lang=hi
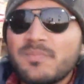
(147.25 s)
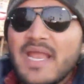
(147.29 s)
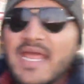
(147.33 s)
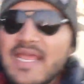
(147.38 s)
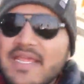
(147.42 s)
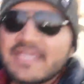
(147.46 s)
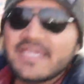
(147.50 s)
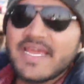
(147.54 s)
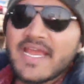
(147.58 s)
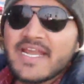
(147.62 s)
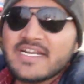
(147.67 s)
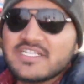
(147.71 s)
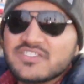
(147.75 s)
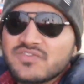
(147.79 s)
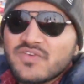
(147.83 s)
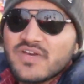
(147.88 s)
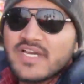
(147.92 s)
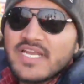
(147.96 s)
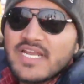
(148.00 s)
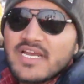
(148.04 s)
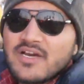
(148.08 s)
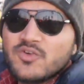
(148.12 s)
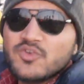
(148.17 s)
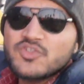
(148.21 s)
ब्लैंकेट्स
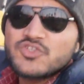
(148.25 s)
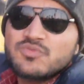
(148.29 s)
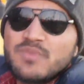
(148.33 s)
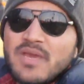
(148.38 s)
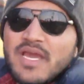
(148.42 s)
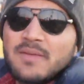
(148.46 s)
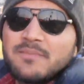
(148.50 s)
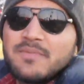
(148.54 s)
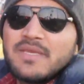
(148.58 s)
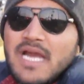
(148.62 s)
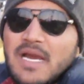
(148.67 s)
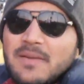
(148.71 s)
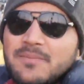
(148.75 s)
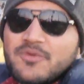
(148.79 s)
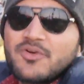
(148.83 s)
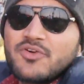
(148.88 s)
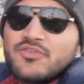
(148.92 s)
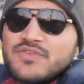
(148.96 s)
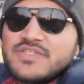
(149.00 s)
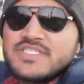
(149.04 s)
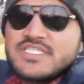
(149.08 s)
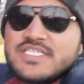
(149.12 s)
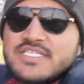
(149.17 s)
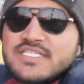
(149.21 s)
वगैरह उसमें अभी
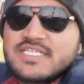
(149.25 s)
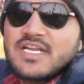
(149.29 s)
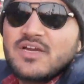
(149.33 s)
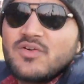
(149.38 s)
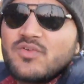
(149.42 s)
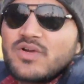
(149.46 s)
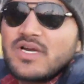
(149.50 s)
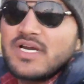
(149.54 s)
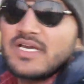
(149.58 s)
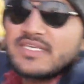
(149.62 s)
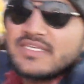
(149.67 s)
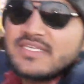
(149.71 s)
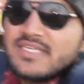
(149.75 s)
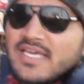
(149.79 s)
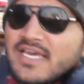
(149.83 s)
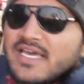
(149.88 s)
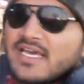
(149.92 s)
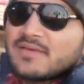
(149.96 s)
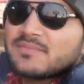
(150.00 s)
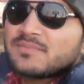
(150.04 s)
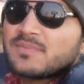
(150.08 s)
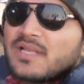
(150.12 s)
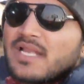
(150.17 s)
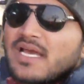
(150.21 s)
आपको विज़िट कराऊँगा यह
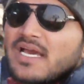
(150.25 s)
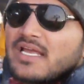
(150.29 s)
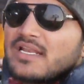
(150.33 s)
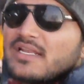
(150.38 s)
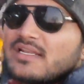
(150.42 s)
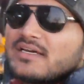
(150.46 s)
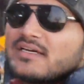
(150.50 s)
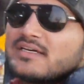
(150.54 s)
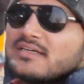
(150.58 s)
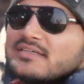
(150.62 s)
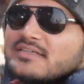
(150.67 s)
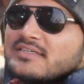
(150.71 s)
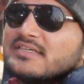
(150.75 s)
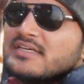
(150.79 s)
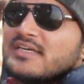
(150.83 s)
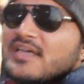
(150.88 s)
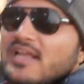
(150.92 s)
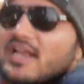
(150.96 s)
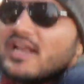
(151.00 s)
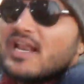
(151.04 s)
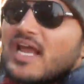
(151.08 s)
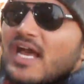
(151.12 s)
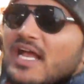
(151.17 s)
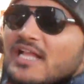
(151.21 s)
है फ़िलहाल
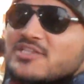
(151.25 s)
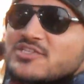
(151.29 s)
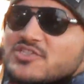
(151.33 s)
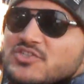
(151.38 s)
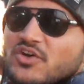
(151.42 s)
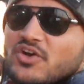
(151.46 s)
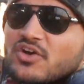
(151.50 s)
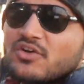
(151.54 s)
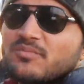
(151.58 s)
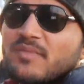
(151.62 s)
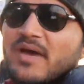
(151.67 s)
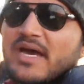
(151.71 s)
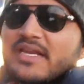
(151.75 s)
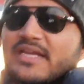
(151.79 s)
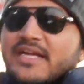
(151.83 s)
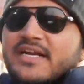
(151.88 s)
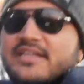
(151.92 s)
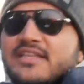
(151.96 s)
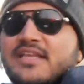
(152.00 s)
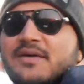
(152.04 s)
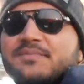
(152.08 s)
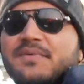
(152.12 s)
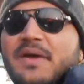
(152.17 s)
लाल चौक मार्केट द